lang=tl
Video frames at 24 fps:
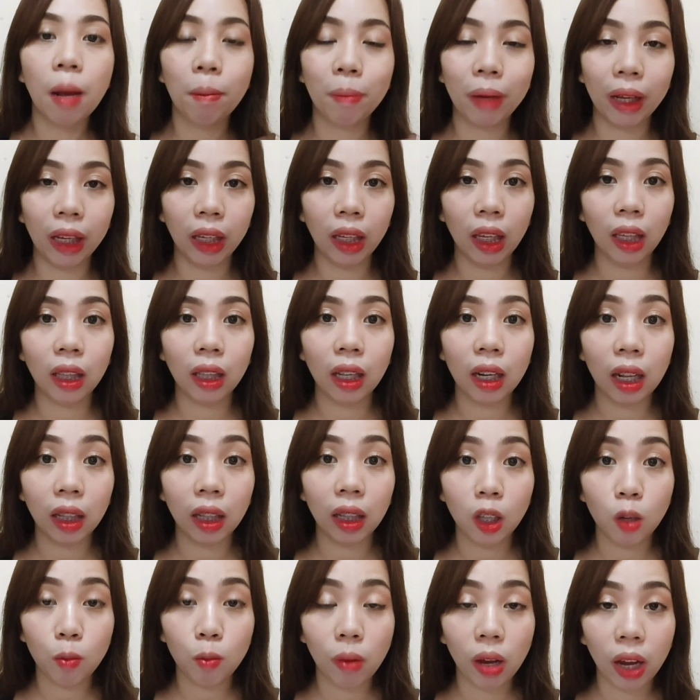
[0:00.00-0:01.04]
Makikita
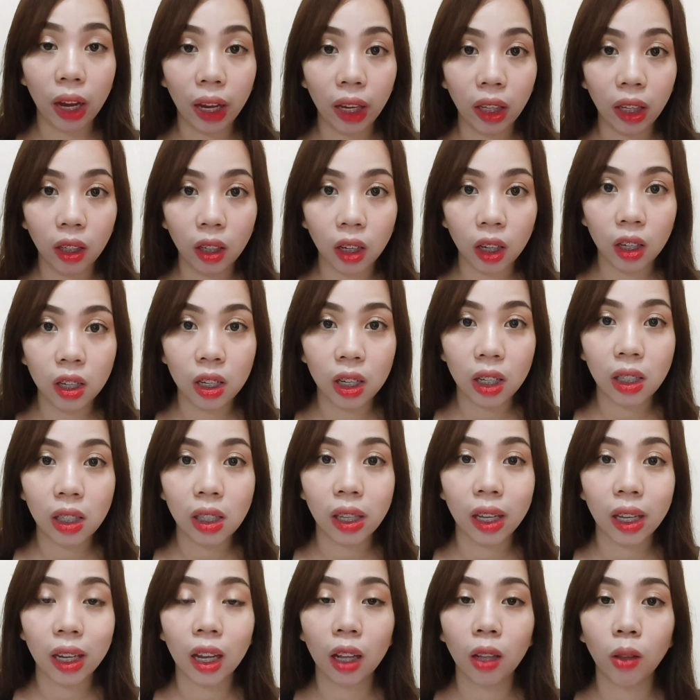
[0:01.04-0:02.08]
natin yung mga ingredients
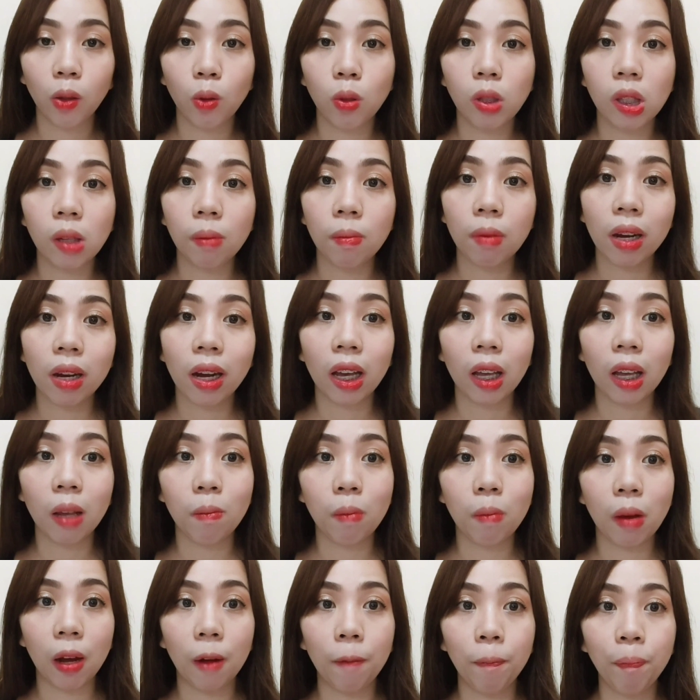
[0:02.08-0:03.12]
na yan dun sa mga
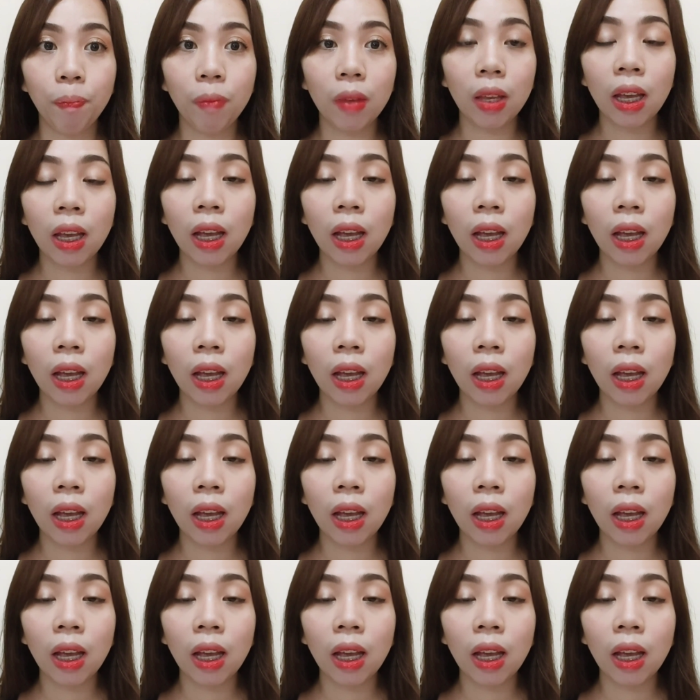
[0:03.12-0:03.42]
ibang